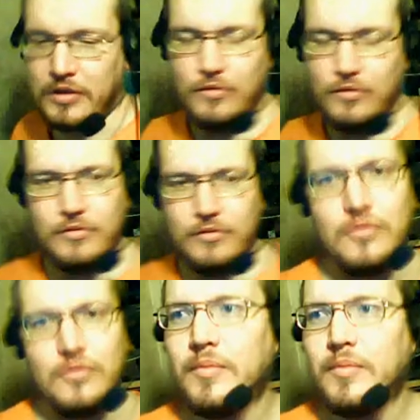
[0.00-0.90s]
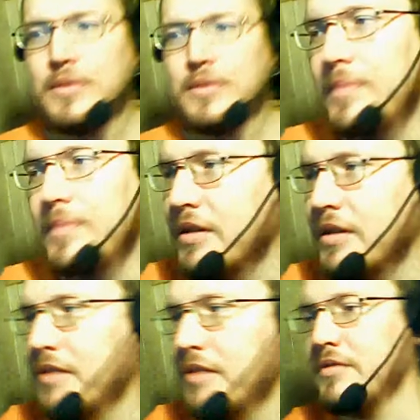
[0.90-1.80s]
Это одно и то же, в принципе,
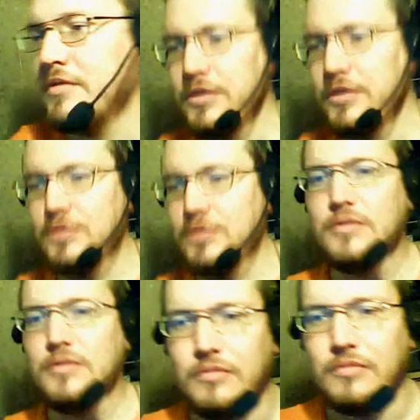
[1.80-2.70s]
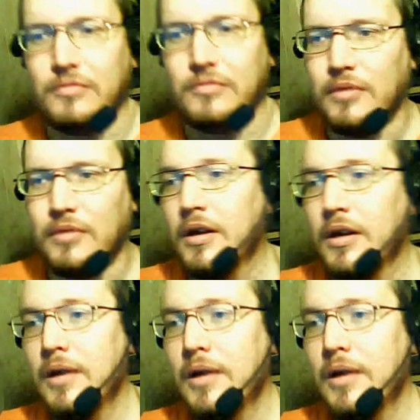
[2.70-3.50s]
одна и та же логическая структура.